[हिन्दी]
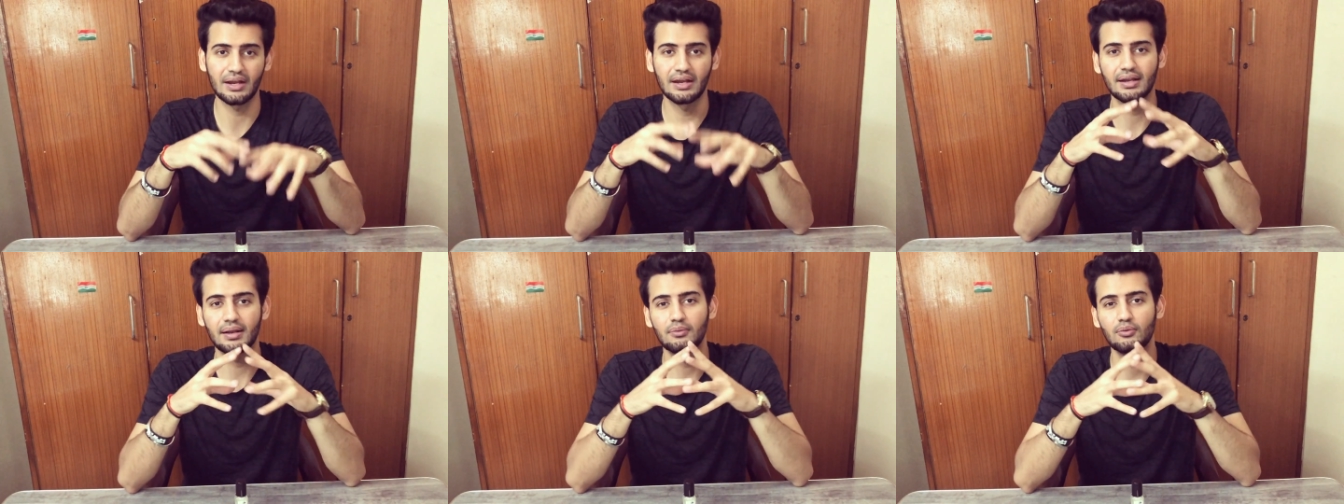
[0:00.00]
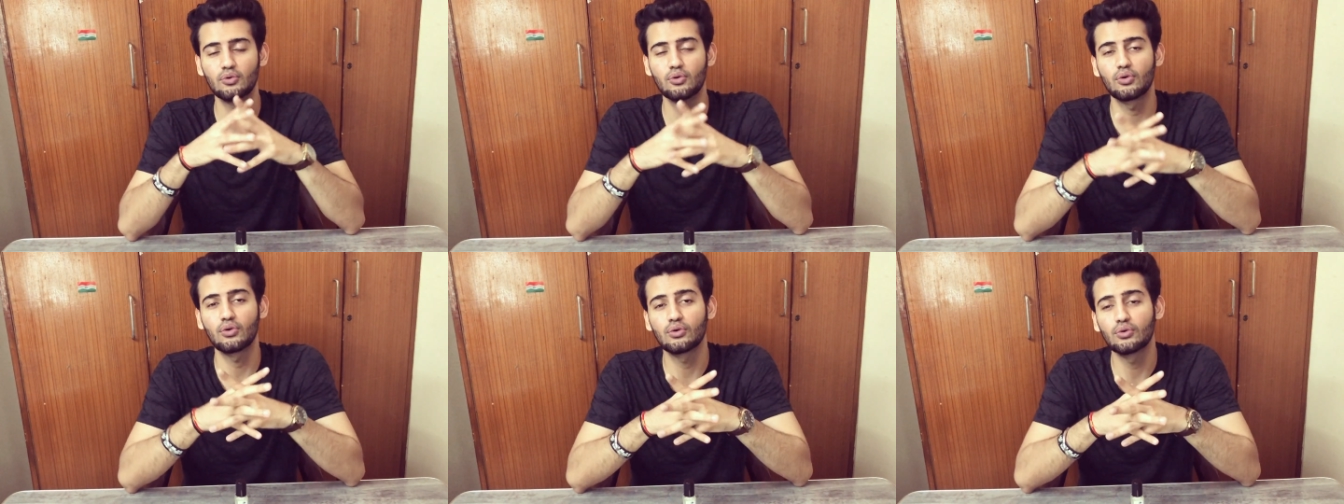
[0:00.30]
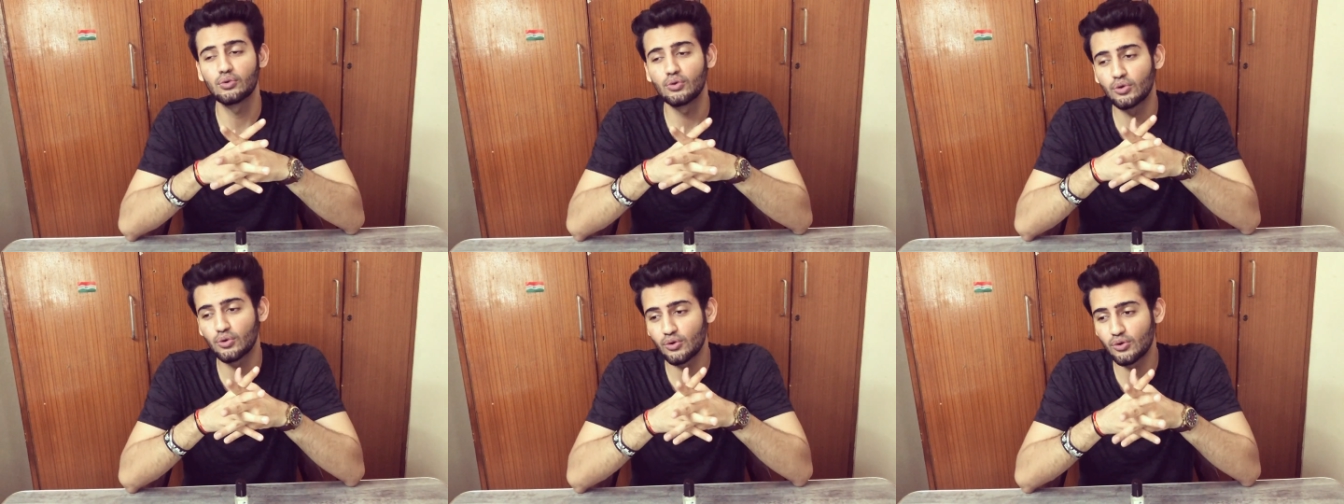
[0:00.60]
अगर आप
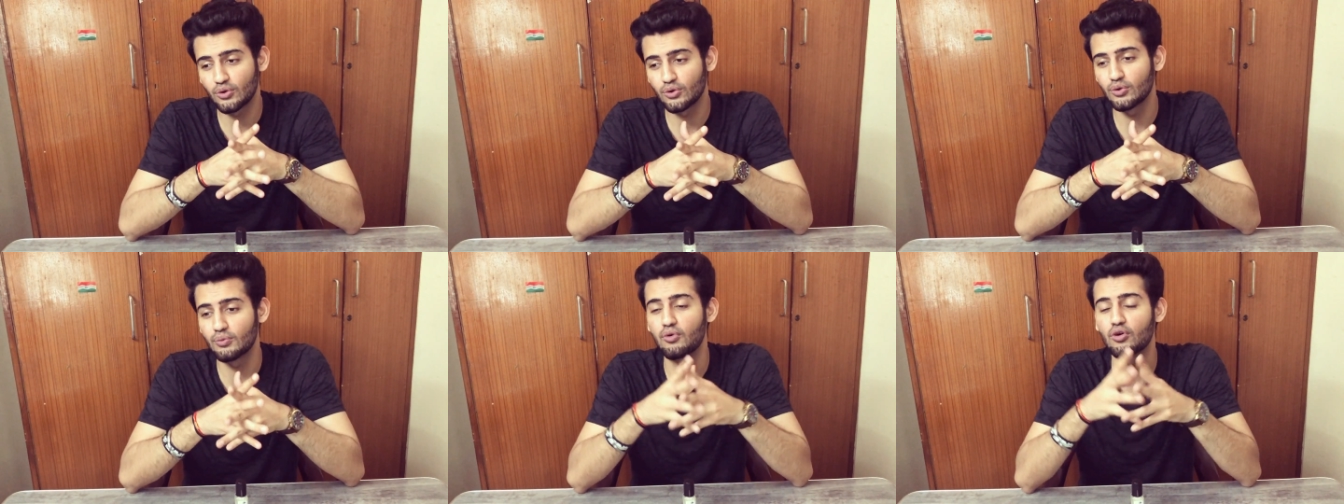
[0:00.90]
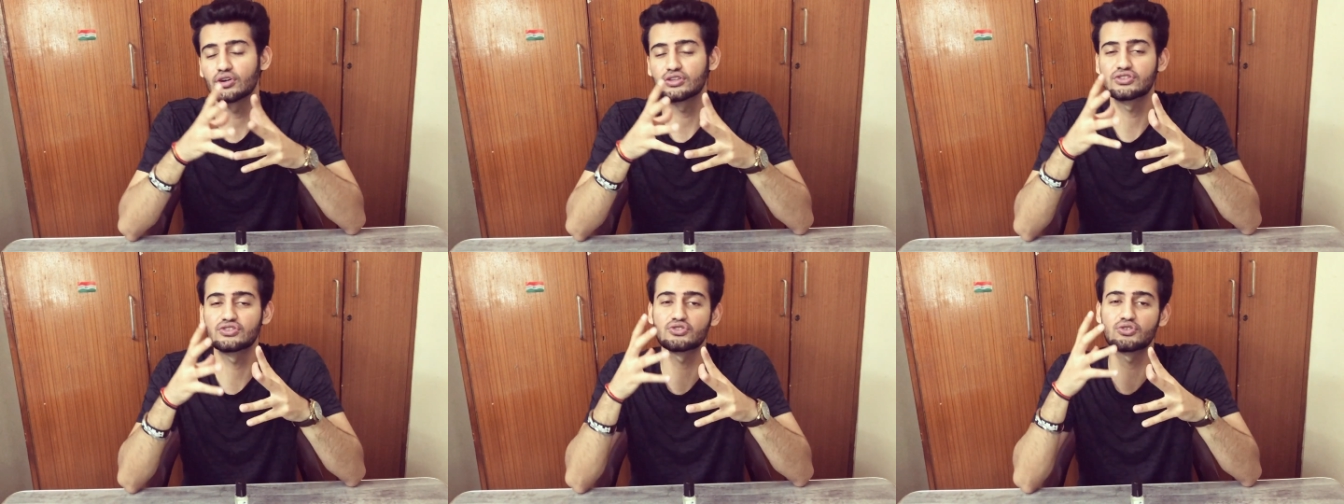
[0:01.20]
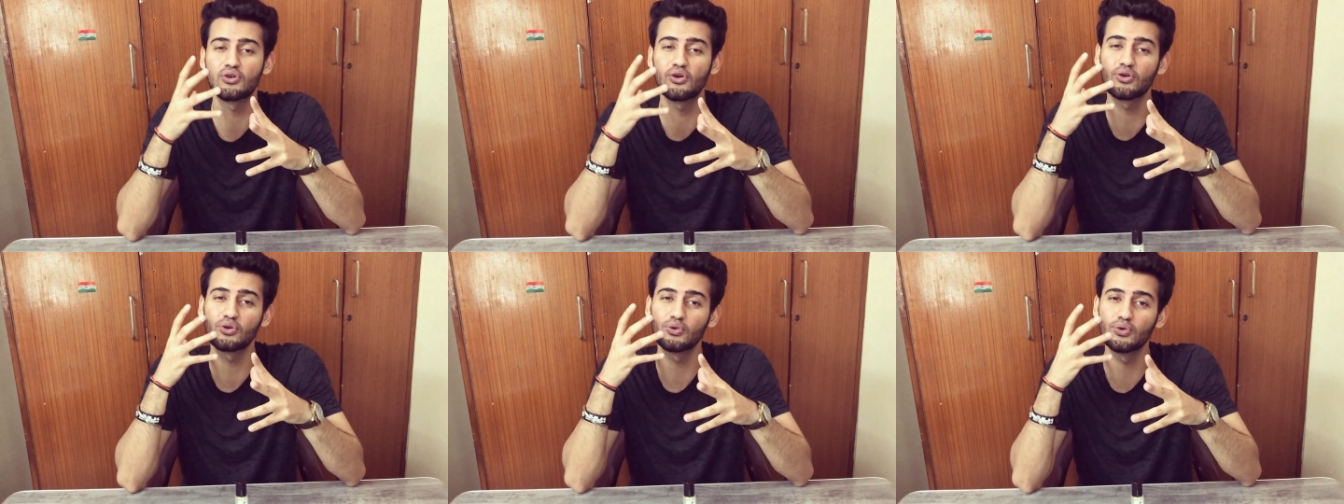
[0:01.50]
लोगों को बहुत
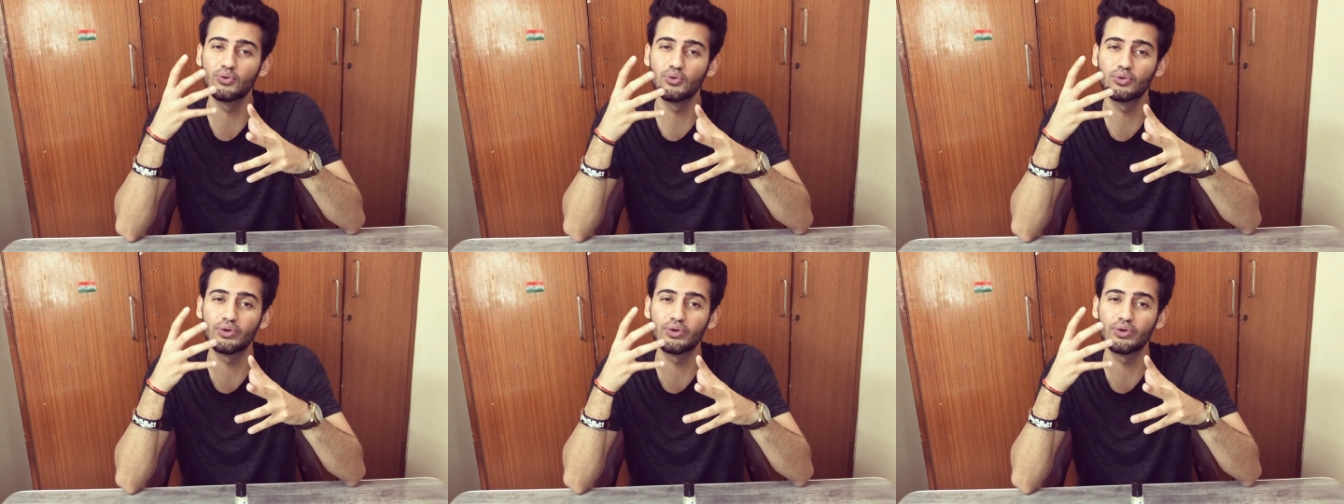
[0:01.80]
स्ट्रॉन्ग